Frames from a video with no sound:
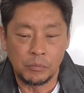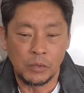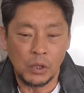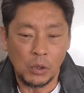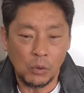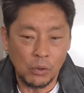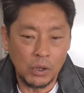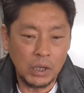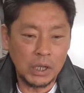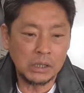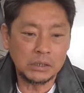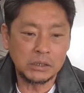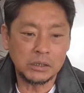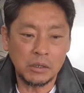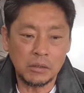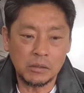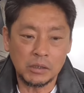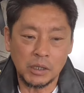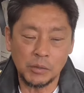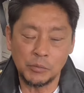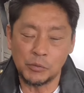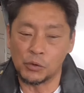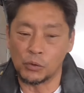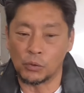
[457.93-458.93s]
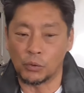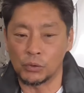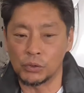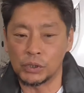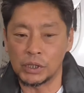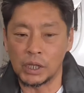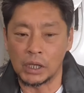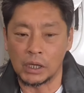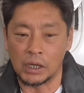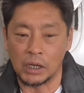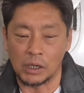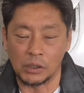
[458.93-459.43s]
で俺が触っても怒ん
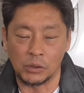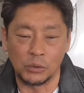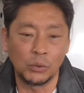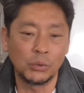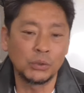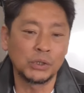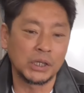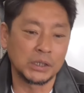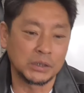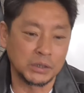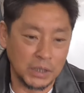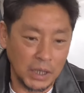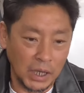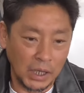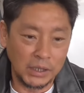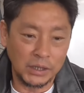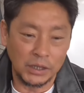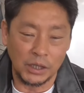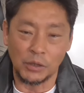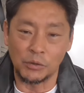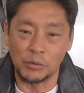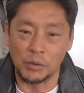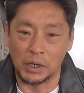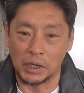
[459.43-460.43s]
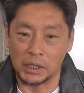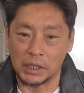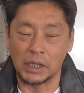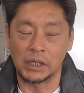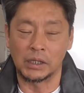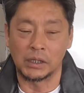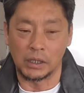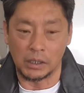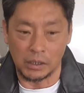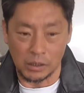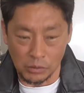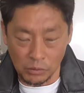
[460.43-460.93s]
ないから「どうですか?」って言われた
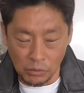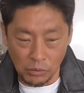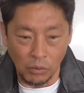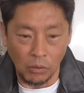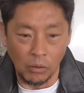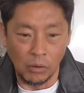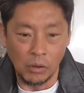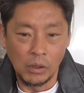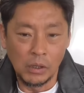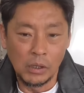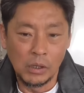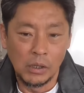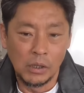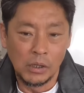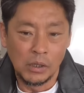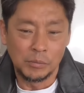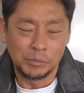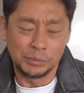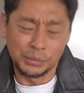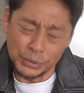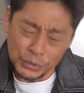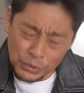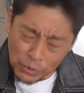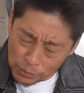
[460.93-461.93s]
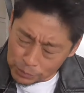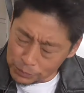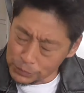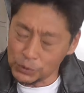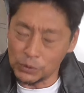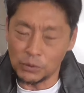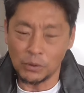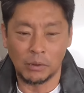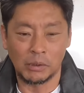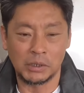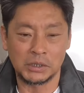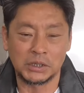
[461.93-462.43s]
んだけど「ぷよぷ
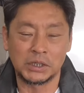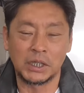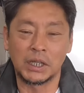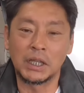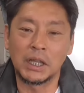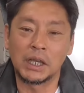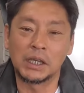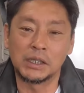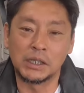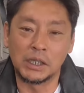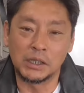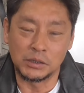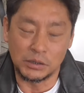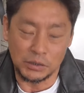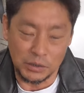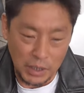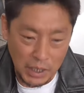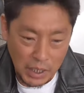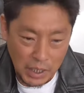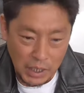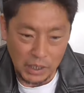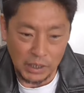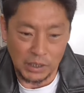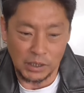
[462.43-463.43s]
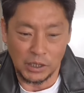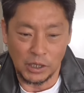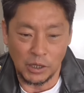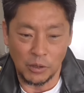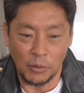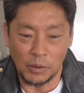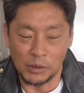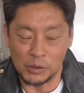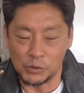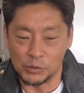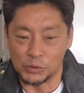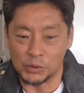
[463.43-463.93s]
よはしてないですね」って
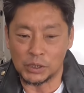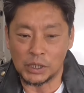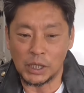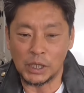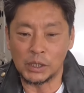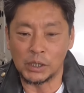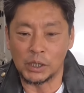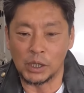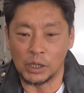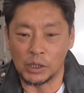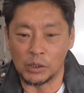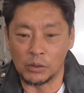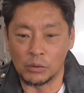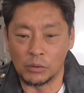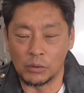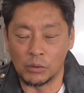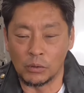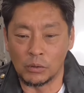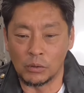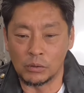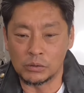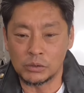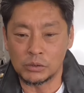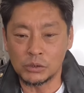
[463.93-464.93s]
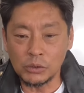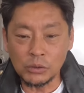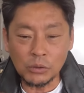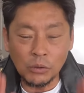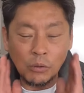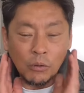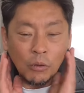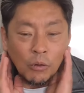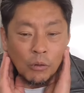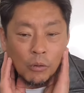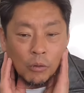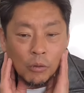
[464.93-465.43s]
は言ったんだけどちょっ
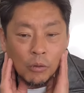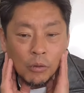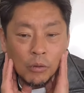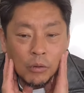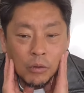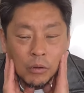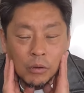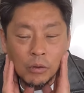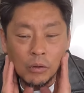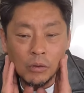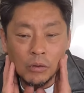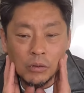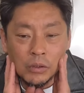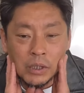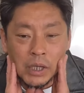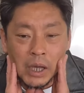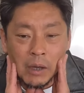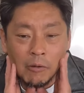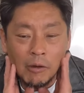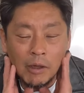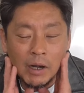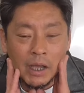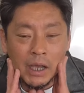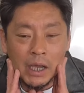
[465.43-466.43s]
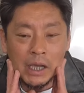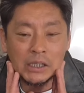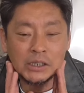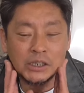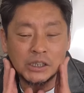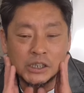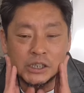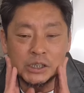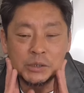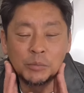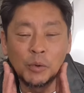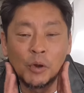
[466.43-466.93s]
とこう柔らかい脂
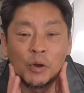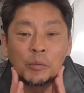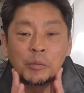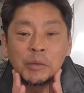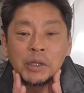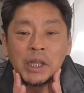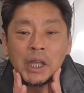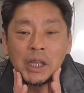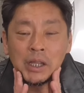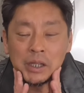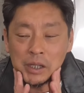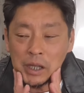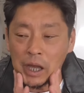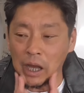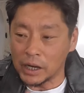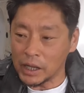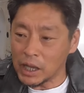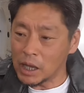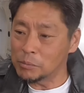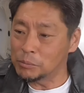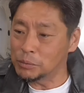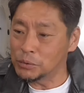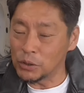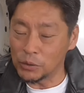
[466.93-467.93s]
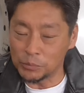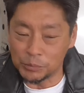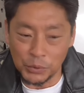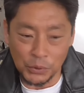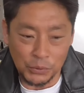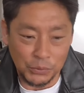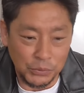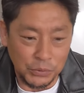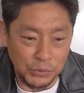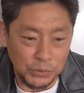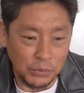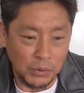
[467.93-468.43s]
肪みたいなあれがぷよぷ
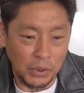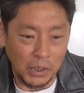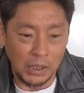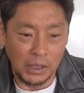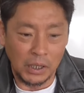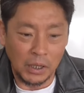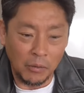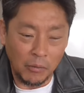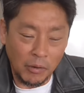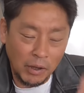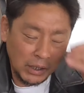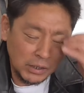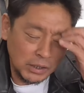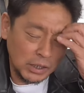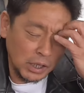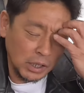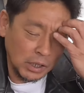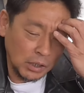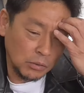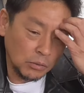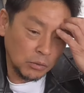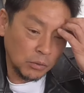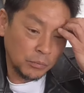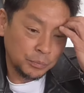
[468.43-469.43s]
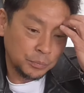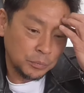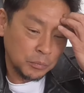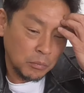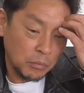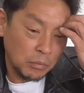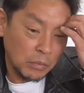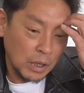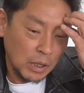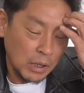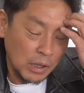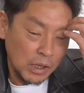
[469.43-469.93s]
よっていうのかな分かんないけど
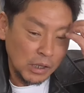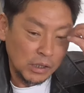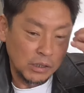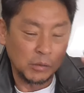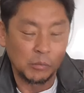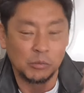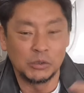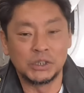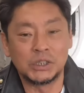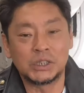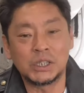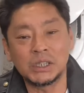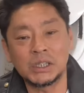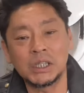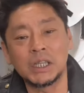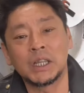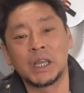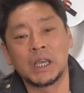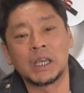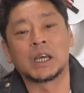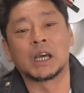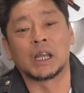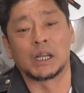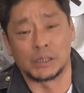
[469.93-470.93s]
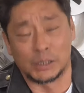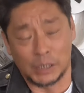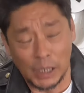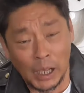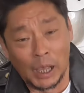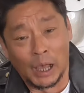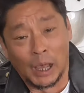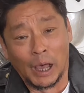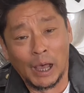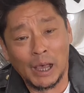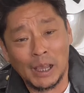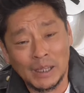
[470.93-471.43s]
でも医者じゃないから
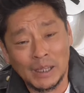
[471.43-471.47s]
さ